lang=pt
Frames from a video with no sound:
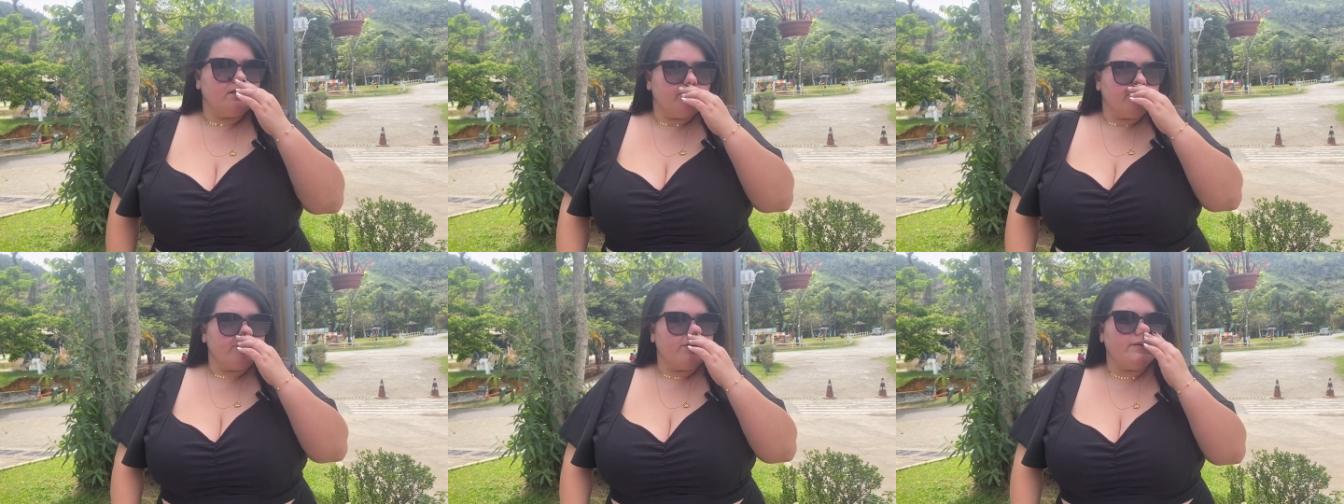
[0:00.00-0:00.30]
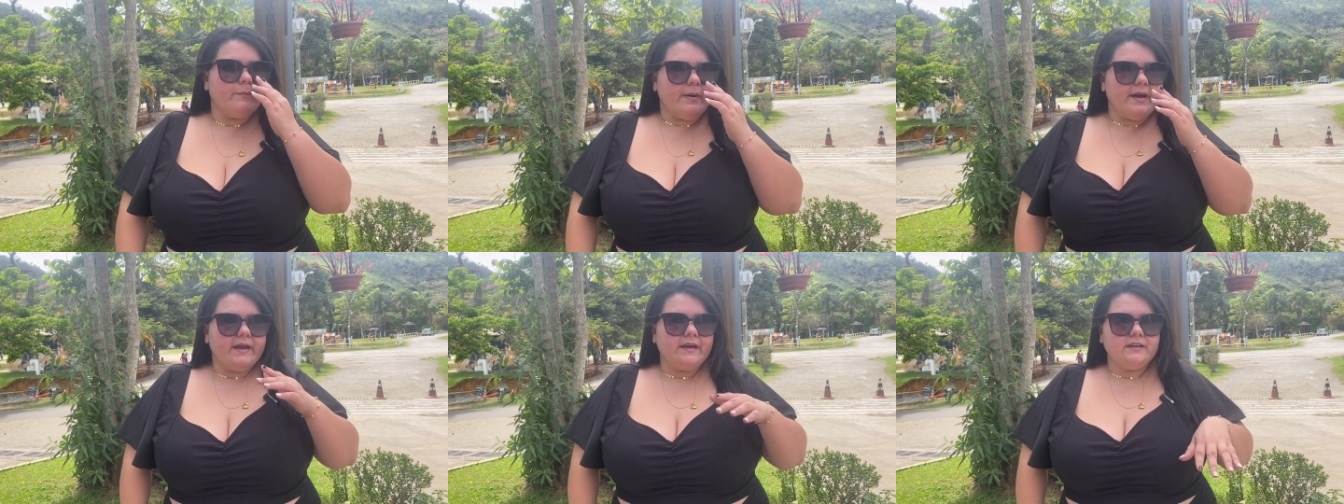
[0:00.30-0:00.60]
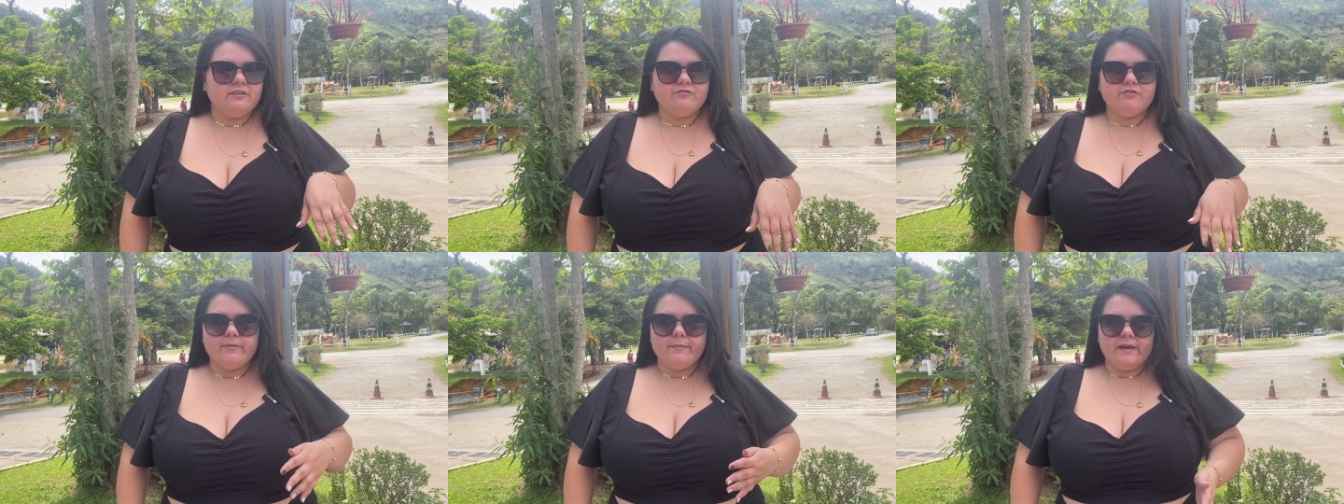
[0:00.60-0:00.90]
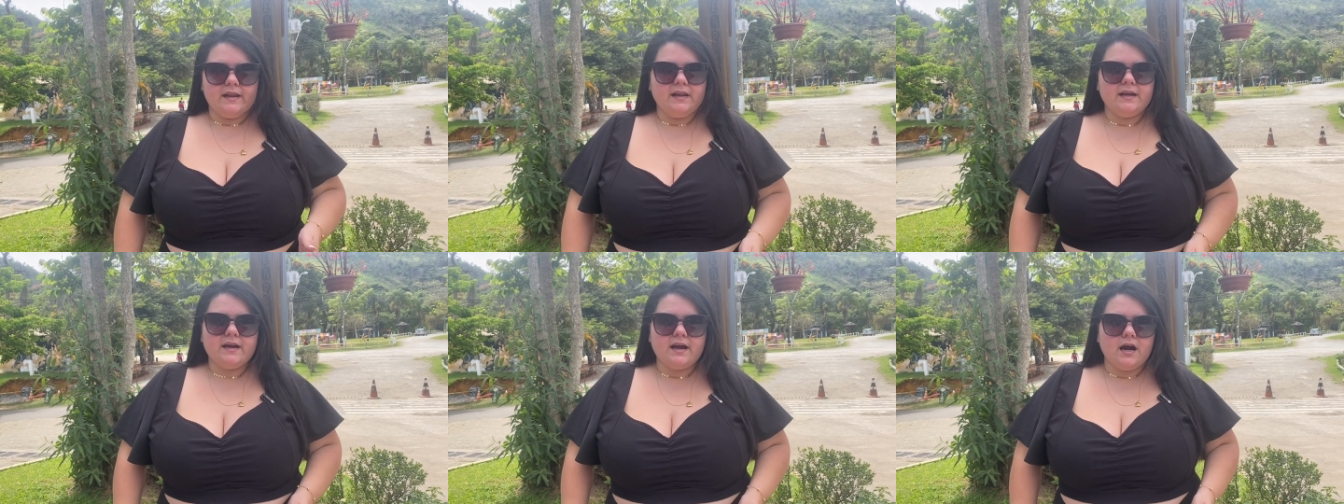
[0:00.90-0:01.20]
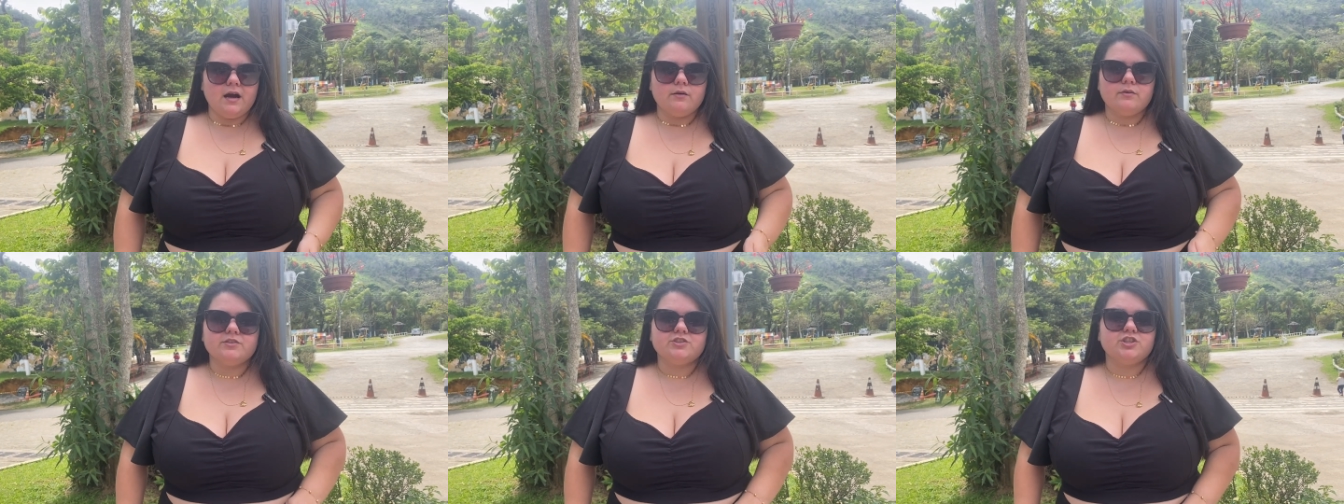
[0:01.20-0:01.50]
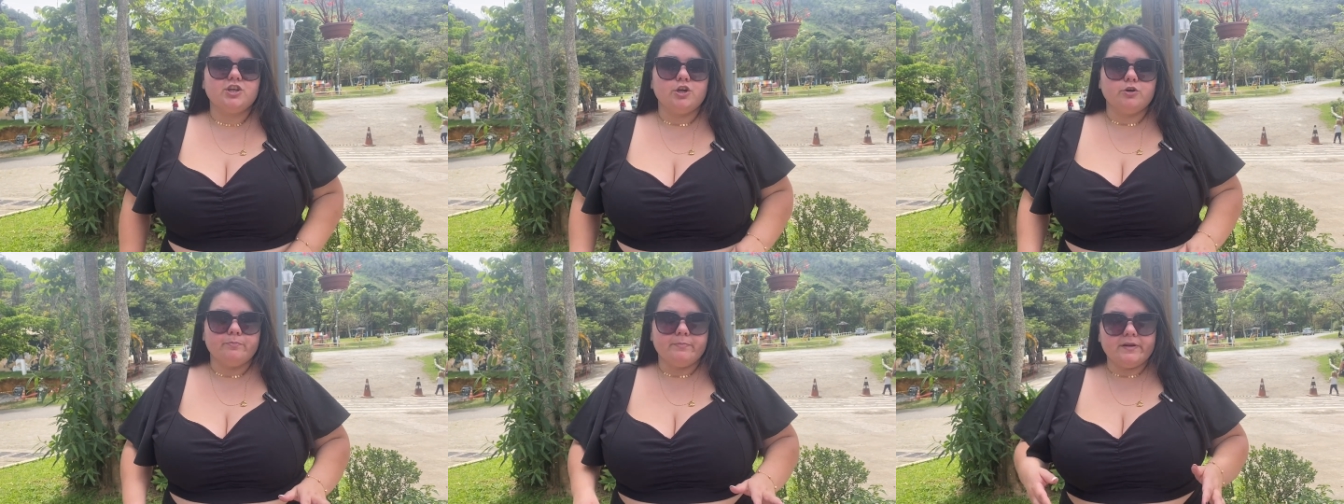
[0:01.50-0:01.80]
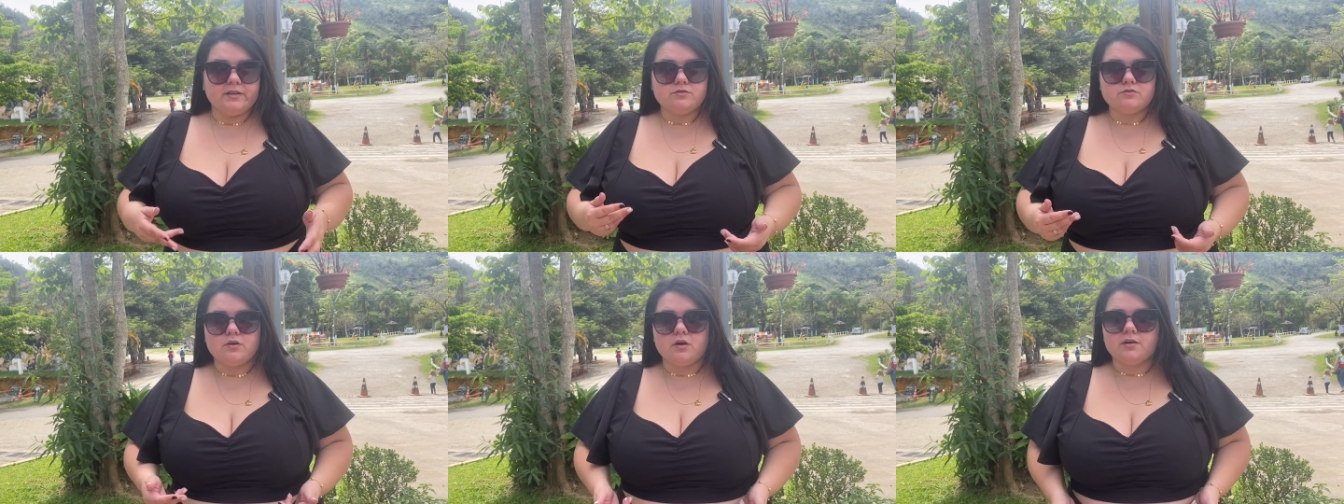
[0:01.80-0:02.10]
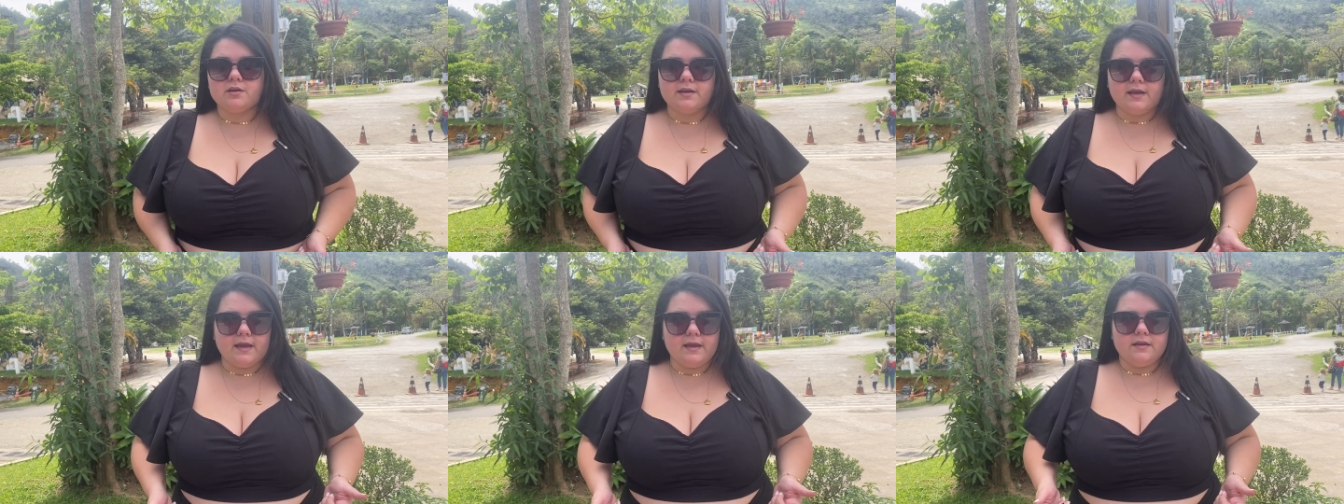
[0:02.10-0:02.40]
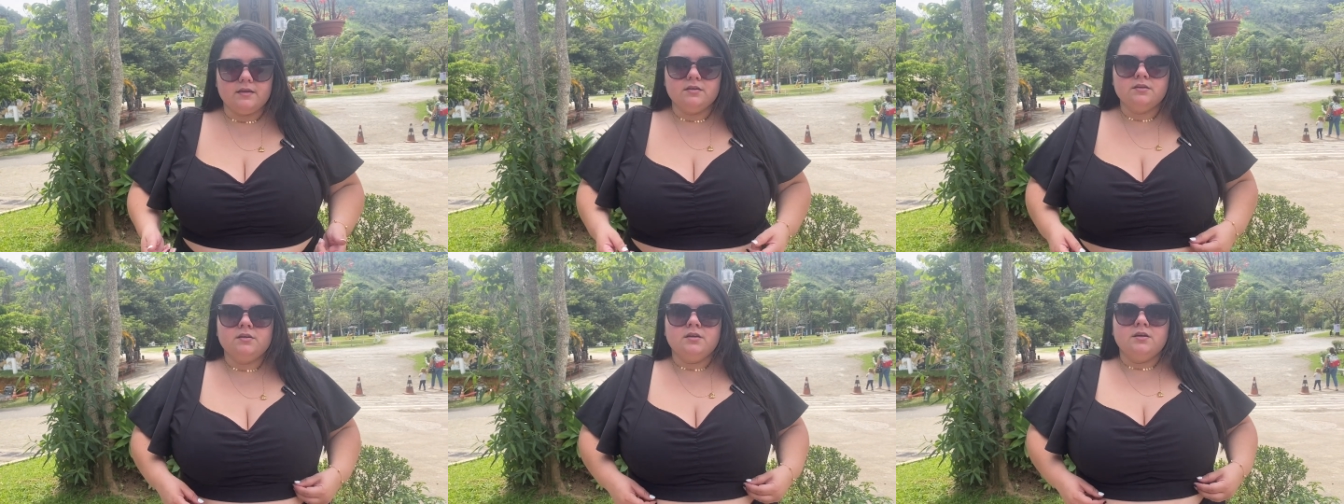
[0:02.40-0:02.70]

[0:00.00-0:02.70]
Foi bem, foi bem legal. Achei o preço ok.